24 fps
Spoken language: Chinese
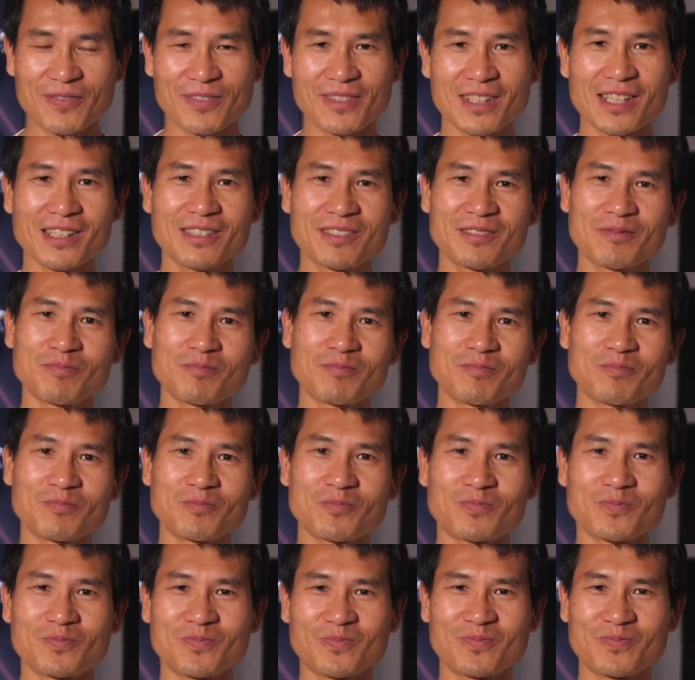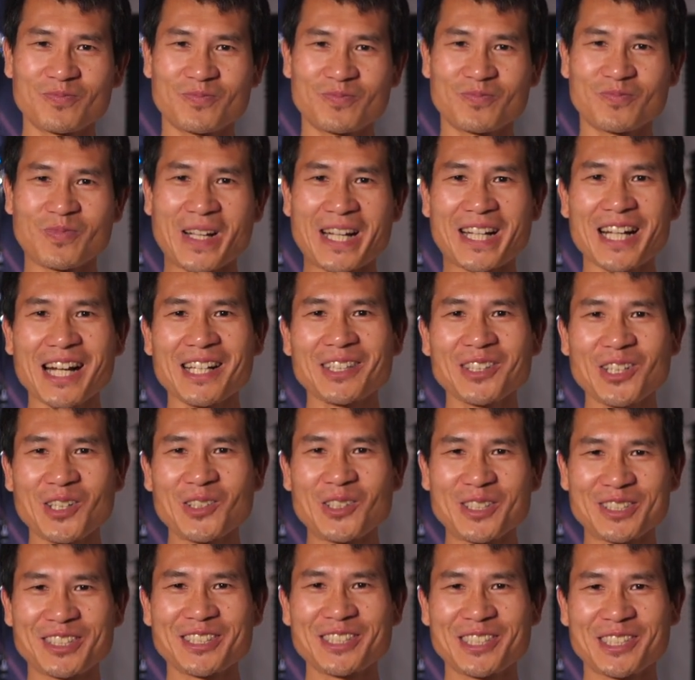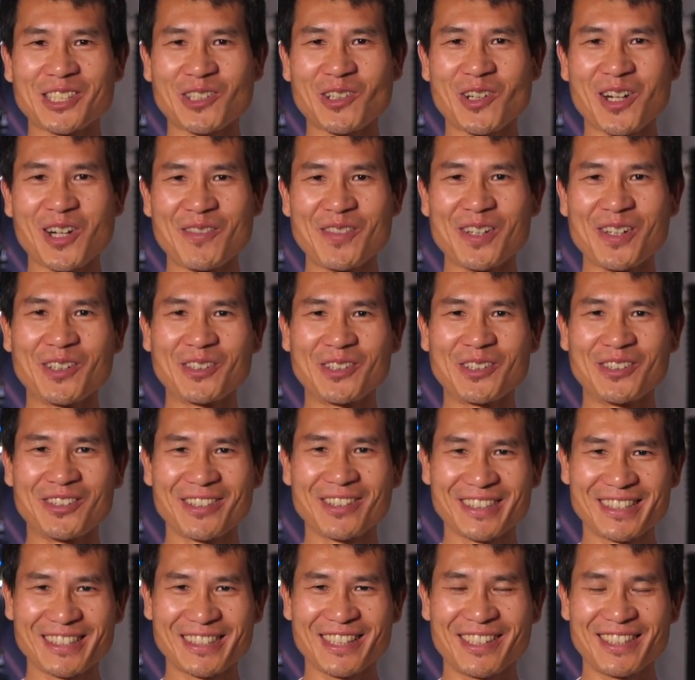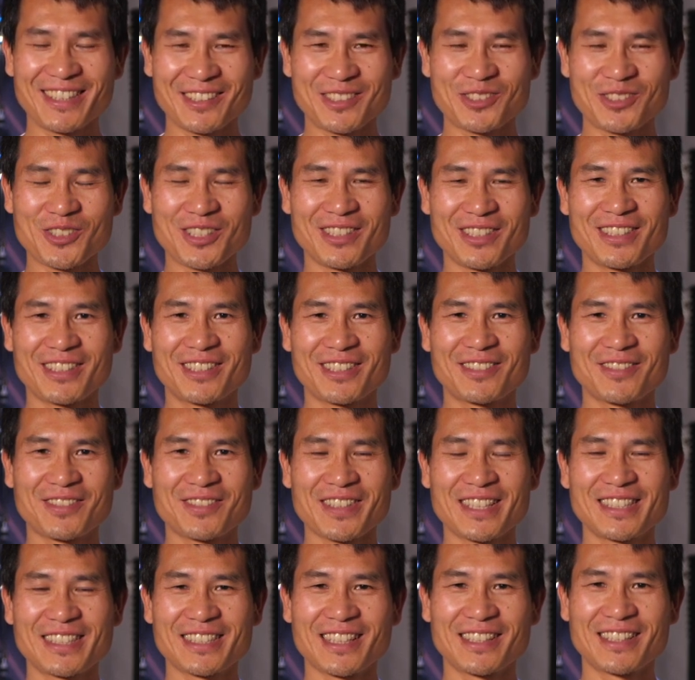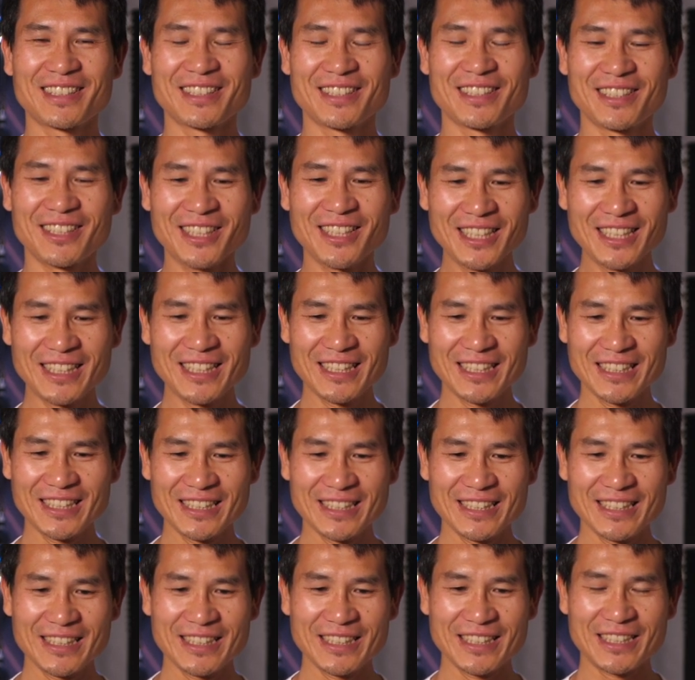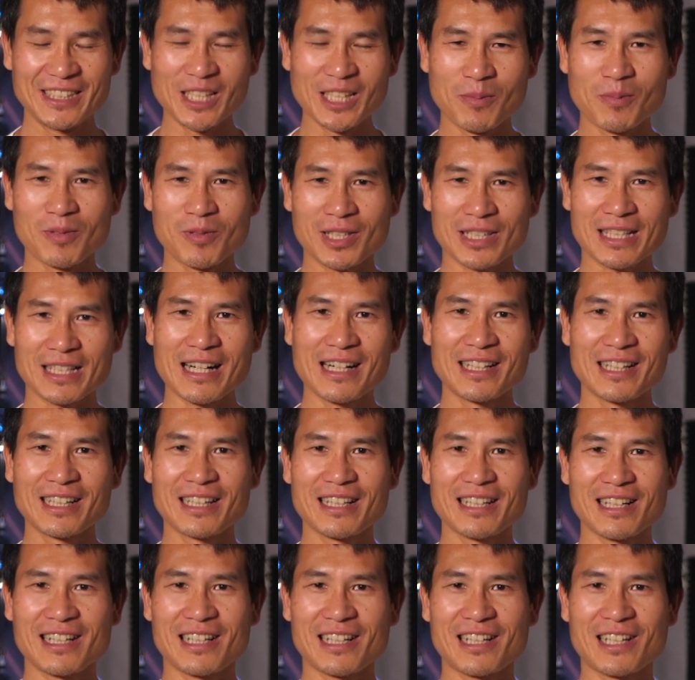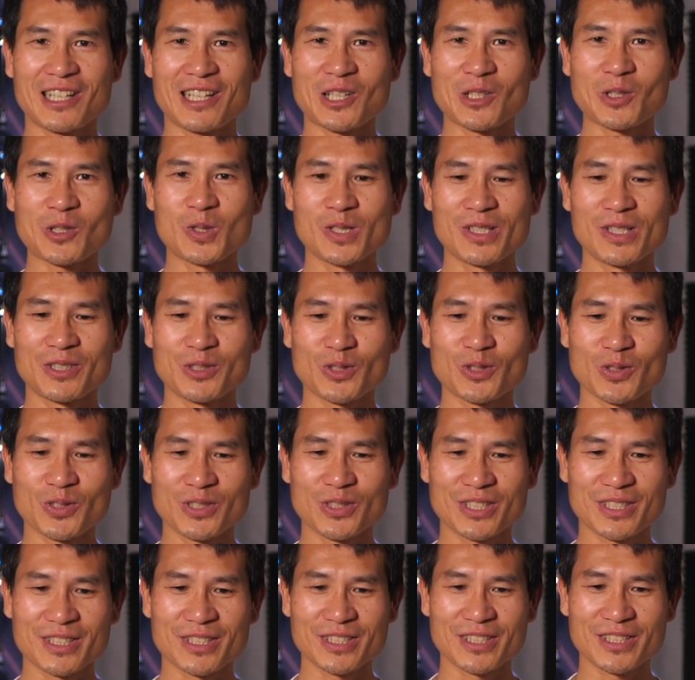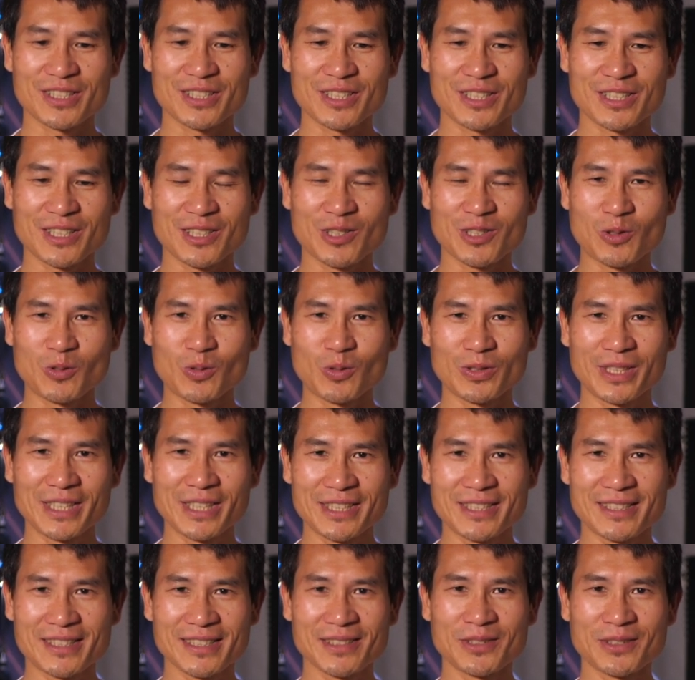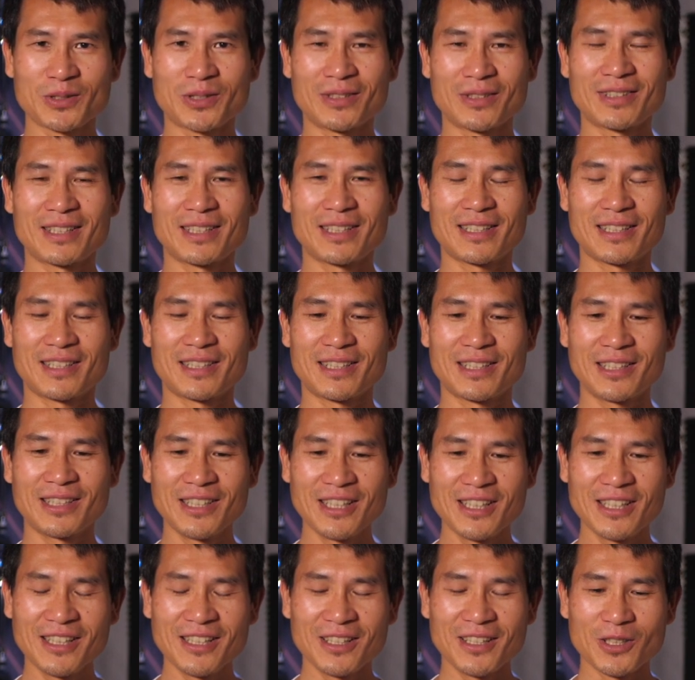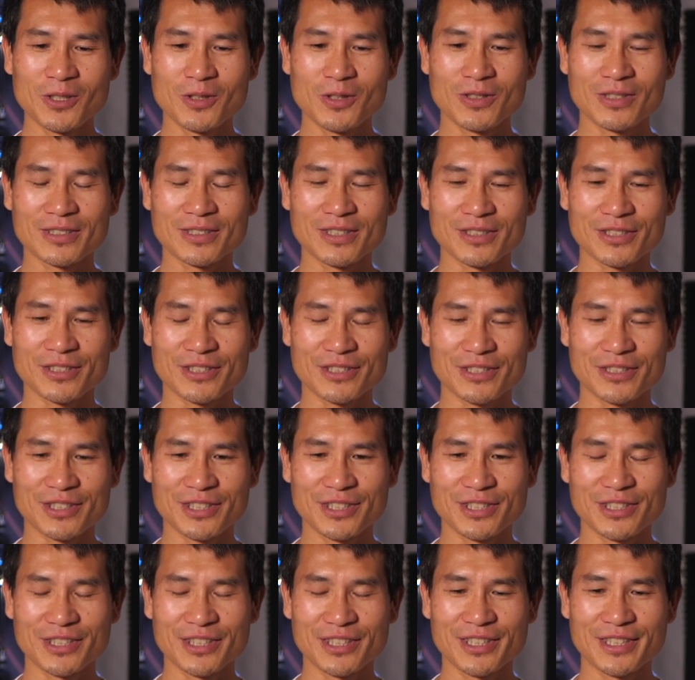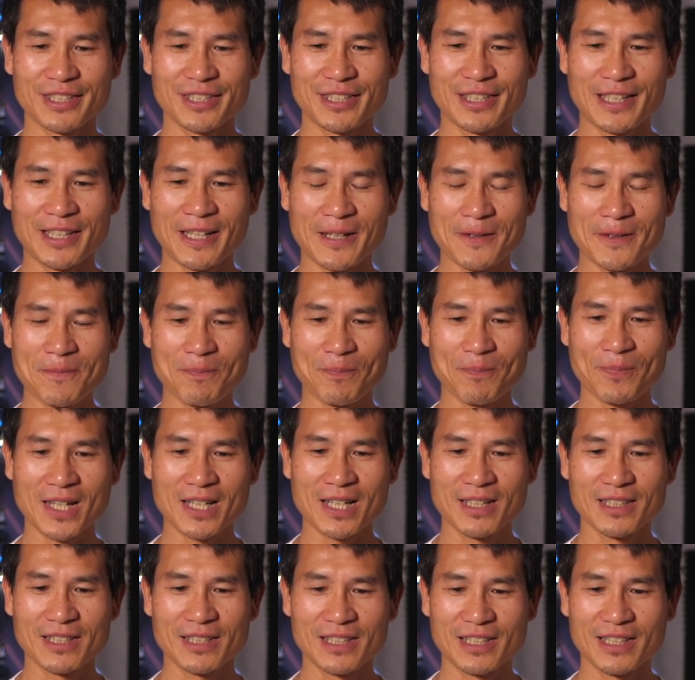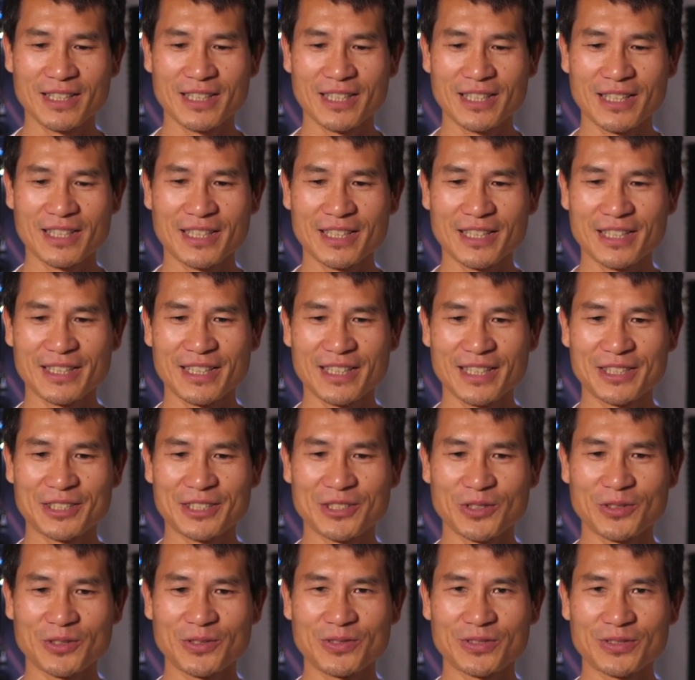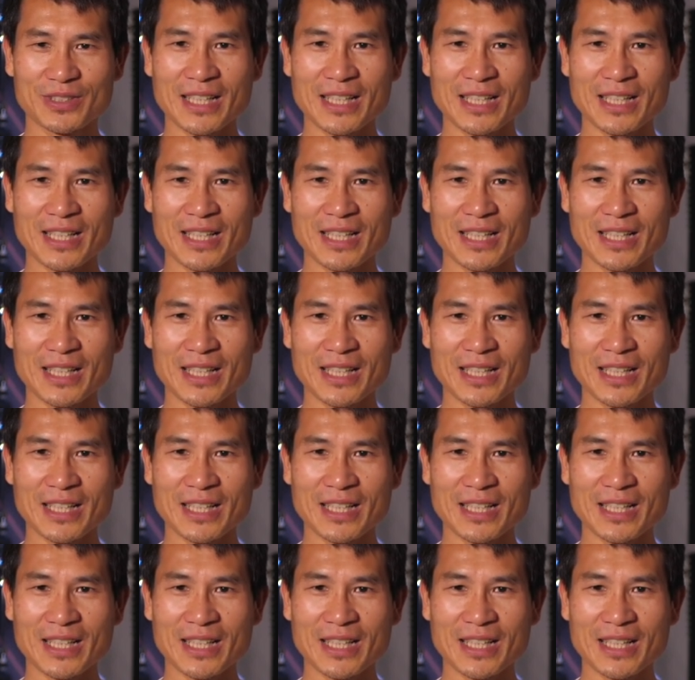但每看到我自己的画面，我都会觉得非常的，要不尴尬啊，或者说是无地自容啊，或者是那种